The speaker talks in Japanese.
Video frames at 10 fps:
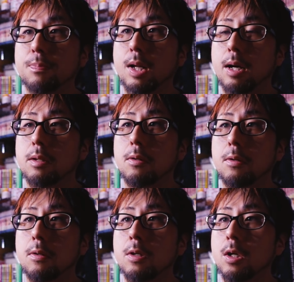あ
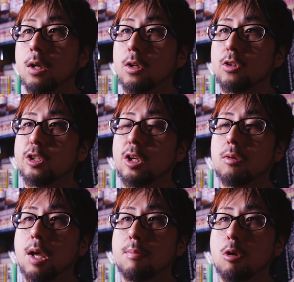の、そちら
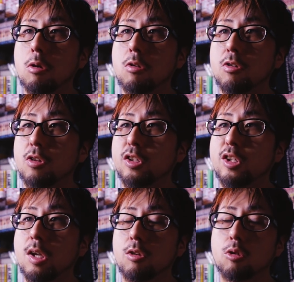をね、プロデュースし
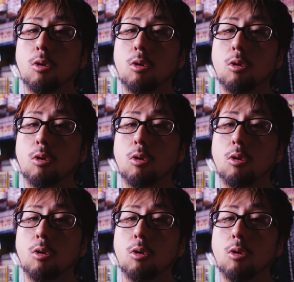ている